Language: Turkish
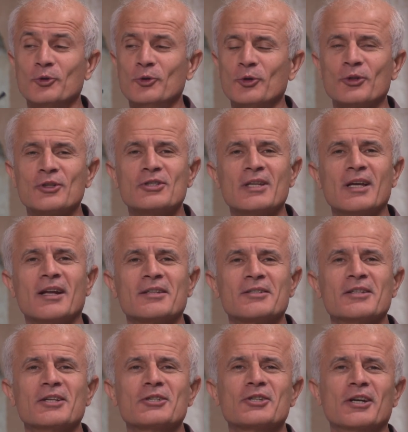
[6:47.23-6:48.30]
Diyor ki sen
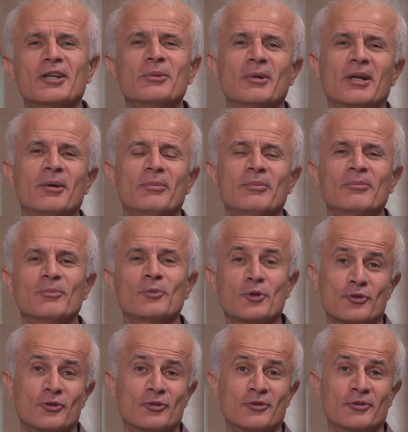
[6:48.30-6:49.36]
aslında canı bana
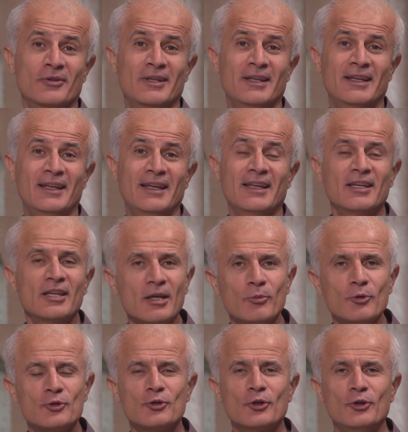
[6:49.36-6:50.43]
borçlusun. Niye
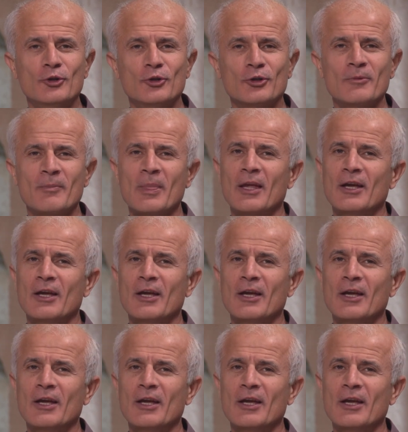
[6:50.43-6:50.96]
bunu söylüyor?